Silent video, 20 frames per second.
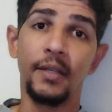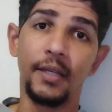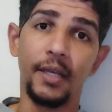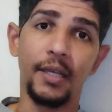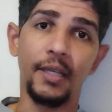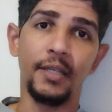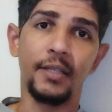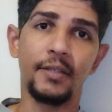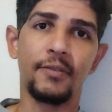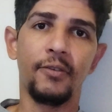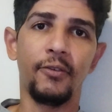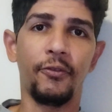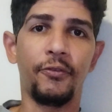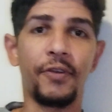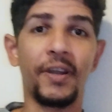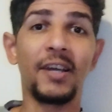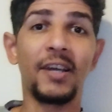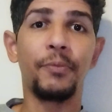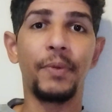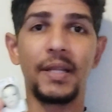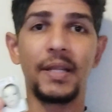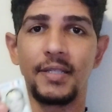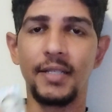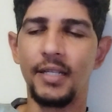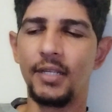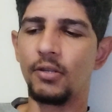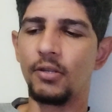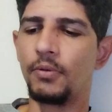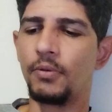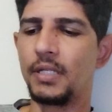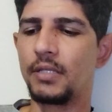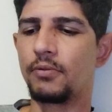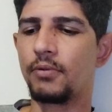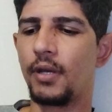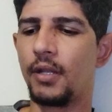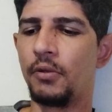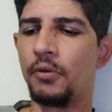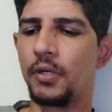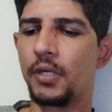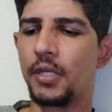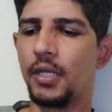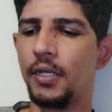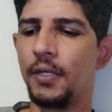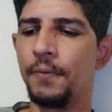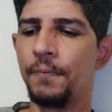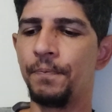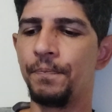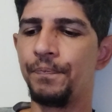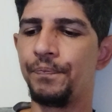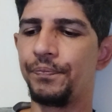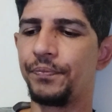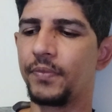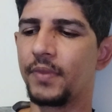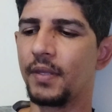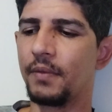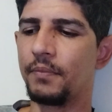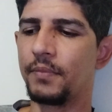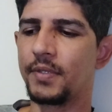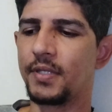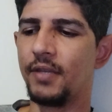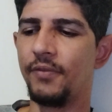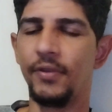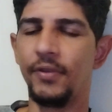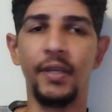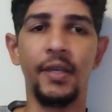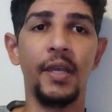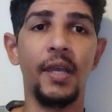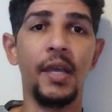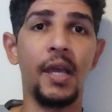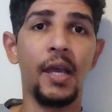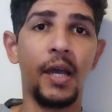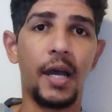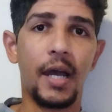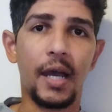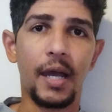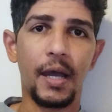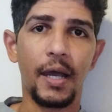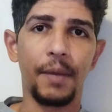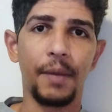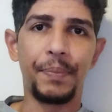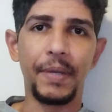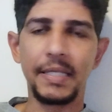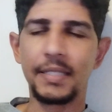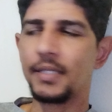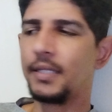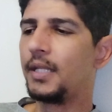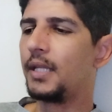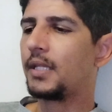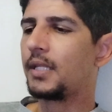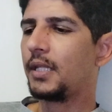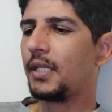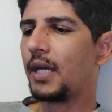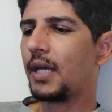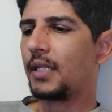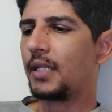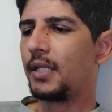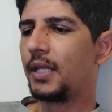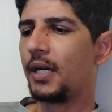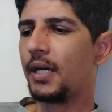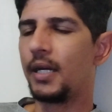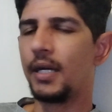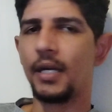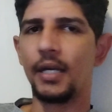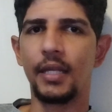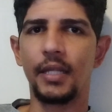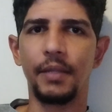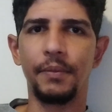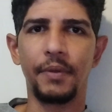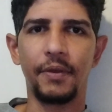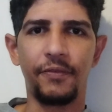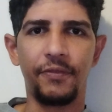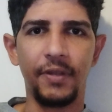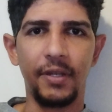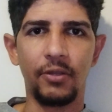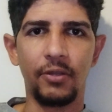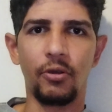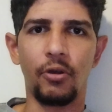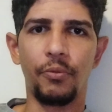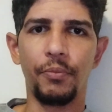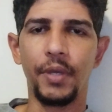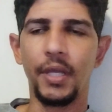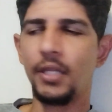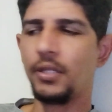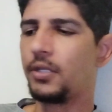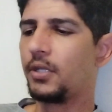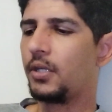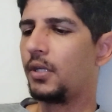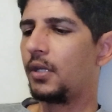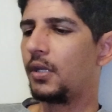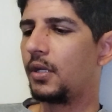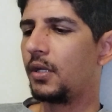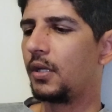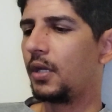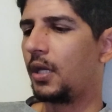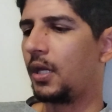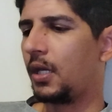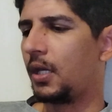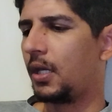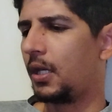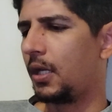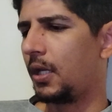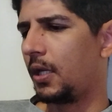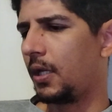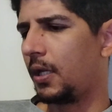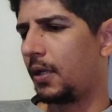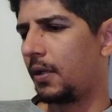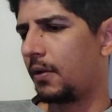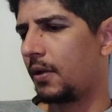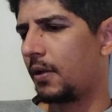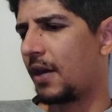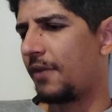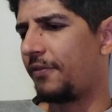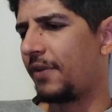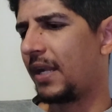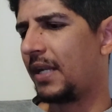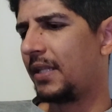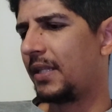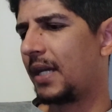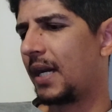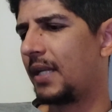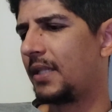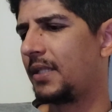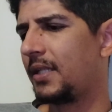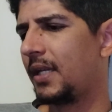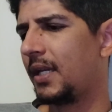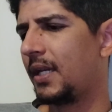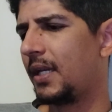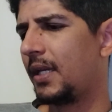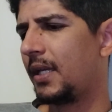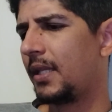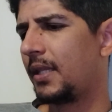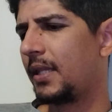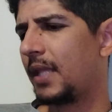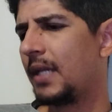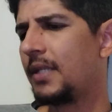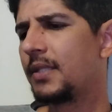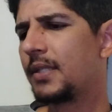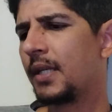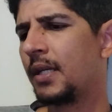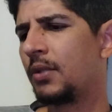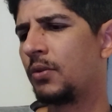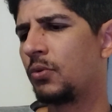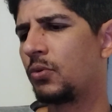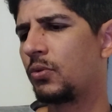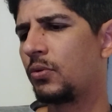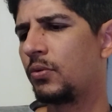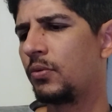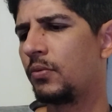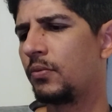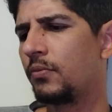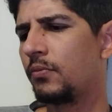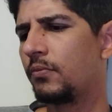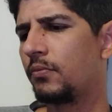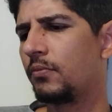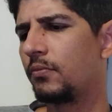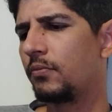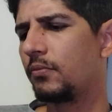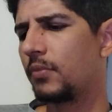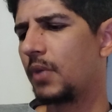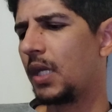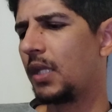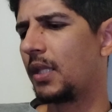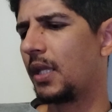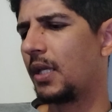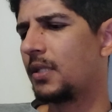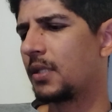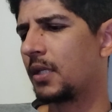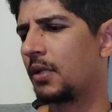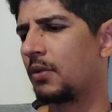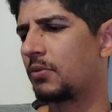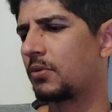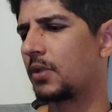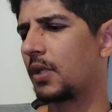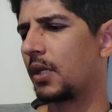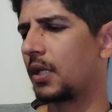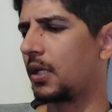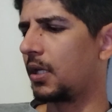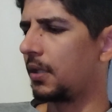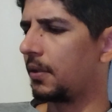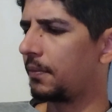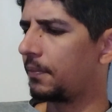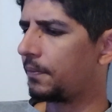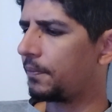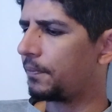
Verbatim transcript: É isso, o franco brasileiro, como eles falam aqui. Você vê. A peça de identidade da, da minha filha, normalmente, é, a validade é 10 anos. É 10 anos, tá aqui.